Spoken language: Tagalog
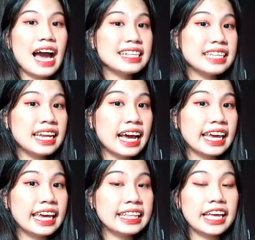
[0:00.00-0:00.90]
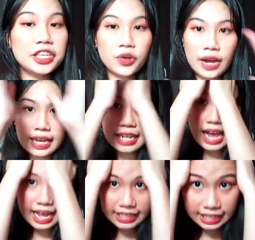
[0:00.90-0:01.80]
At sa nakikita nyo ay
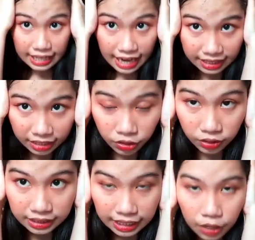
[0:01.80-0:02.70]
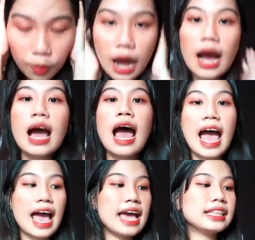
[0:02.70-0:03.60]
nahatin na natin tong dalawa.
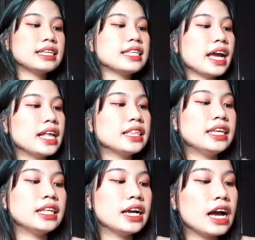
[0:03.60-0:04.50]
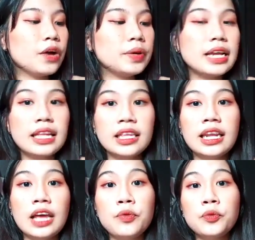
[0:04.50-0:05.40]
And the second thing na gagawin
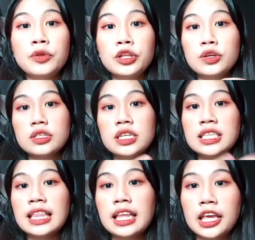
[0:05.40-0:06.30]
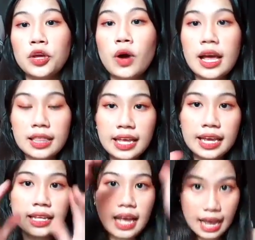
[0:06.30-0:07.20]
natin ay we will use this Sanrio and
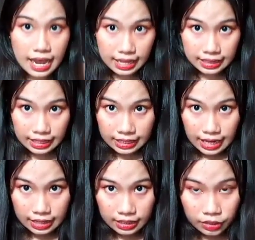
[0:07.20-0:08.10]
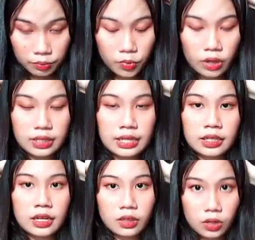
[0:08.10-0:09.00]
then hatiin natin ng buhok
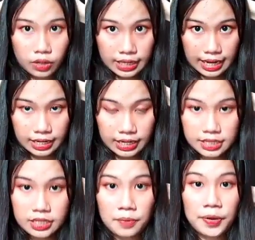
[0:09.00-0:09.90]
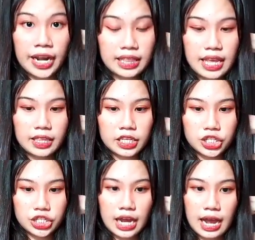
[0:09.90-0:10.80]
natin na to. Yan, isa-separate
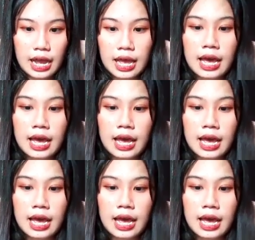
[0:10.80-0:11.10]
natin siya.